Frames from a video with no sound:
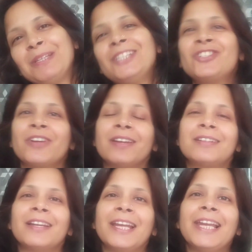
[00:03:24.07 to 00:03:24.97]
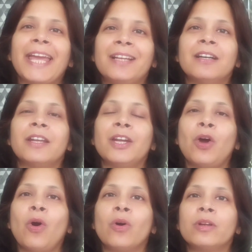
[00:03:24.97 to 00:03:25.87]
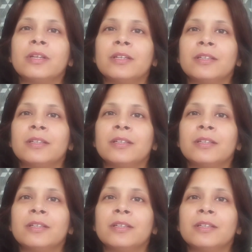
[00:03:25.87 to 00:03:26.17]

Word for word: प्लीज़ शेयर करें लाइक करें और